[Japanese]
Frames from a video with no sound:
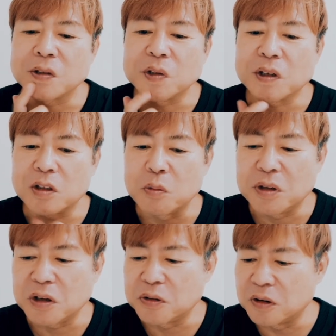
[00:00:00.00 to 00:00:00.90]
その方を
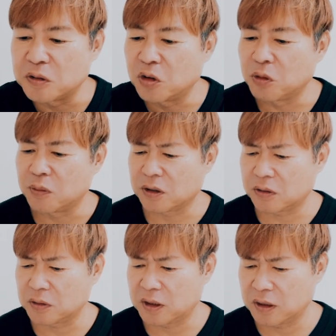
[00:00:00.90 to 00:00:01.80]
見てくれると思いま
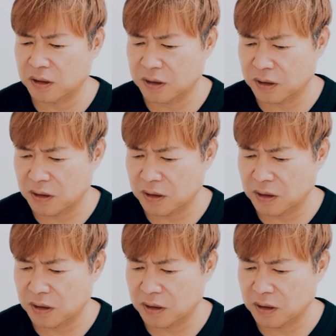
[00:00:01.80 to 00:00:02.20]
すので。